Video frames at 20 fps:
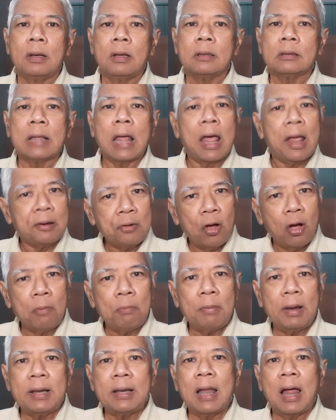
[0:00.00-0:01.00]
แต่ยอม
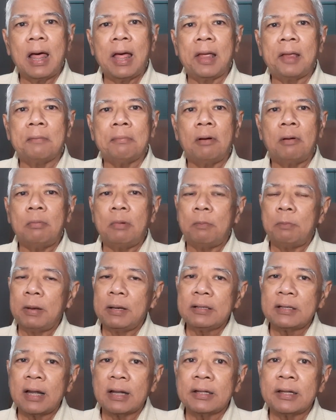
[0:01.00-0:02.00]
ไม่ได้เพราะมันเป็
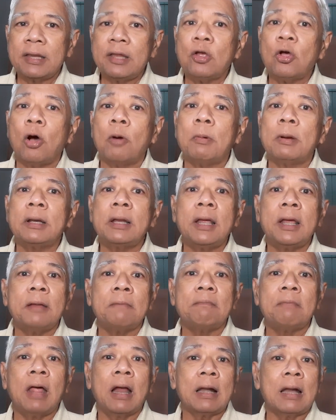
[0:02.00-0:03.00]
นศักดิ์ศรีของประเทศ
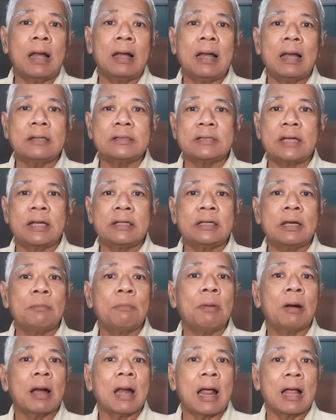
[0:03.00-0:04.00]
ดังนั้นรัสเซียจึง
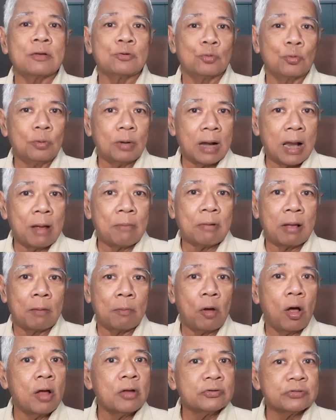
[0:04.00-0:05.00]
ประกาศสงครามกับ
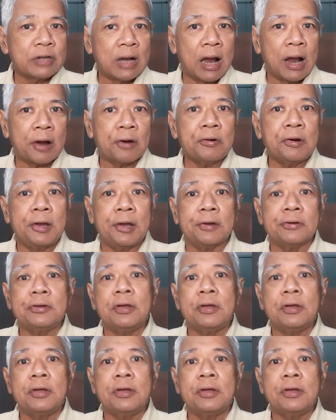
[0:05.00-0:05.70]
ออสเตรียฮังการี